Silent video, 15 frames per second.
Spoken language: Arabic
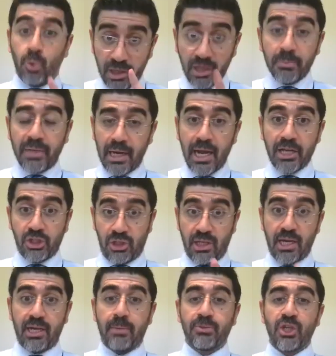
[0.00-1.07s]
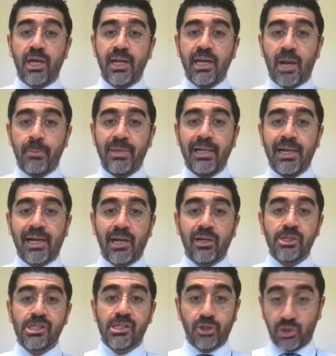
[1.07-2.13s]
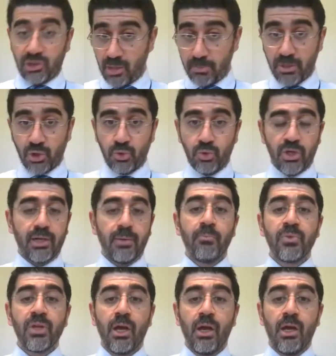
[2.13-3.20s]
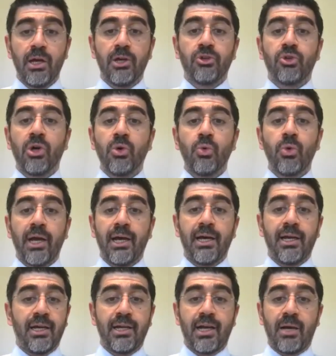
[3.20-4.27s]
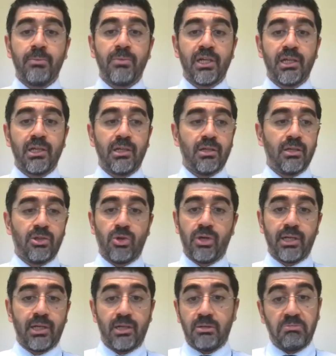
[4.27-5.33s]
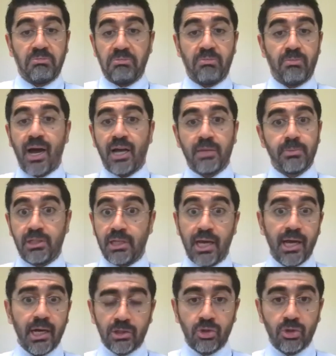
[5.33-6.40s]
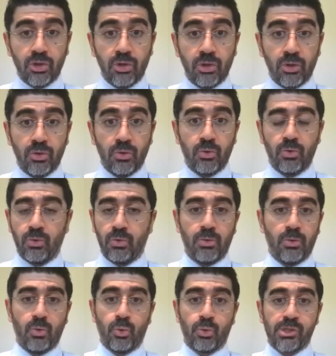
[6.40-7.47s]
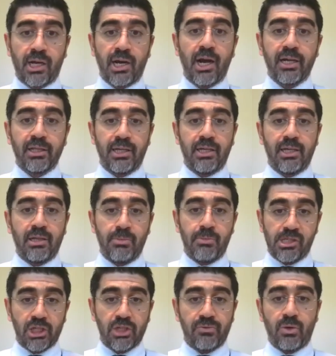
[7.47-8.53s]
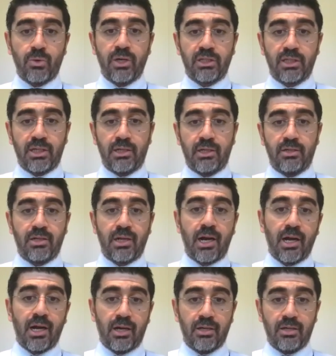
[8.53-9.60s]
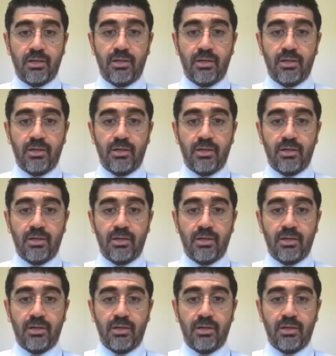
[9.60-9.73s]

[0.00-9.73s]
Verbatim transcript: ورغم كل هالشيء انا مشان هيك عم اقول لك هاي قصه جدا مشهوره انه هو قال انا عمري انه انا ما عاد بدي اخده وصراحه المستشفى وقتها راح